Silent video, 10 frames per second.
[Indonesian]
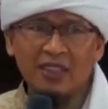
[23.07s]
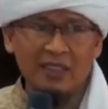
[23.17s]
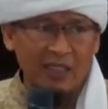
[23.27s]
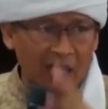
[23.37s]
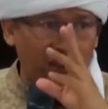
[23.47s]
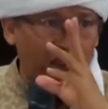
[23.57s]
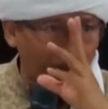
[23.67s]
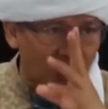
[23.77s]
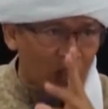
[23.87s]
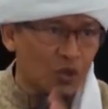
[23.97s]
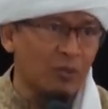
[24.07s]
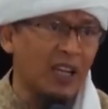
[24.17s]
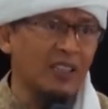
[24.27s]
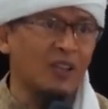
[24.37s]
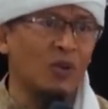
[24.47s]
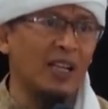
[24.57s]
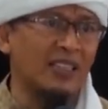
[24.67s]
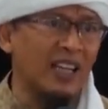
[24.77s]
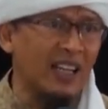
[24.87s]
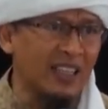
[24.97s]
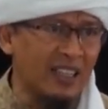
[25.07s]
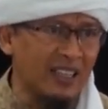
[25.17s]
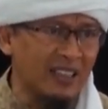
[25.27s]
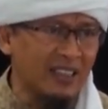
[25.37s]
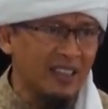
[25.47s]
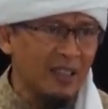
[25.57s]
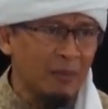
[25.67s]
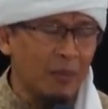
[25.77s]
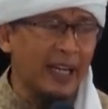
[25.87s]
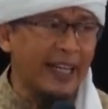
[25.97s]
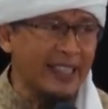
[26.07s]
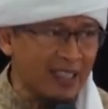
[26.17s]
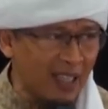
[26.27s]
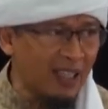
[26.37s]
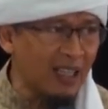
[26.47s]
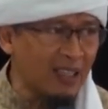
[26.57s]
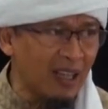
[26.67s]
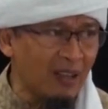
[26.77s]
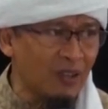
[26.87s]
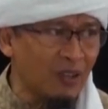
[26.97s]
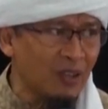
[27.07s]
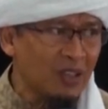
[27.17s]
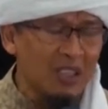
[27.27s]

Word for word: tentang Allah Subhanahu wa taala mengesahkan Allah.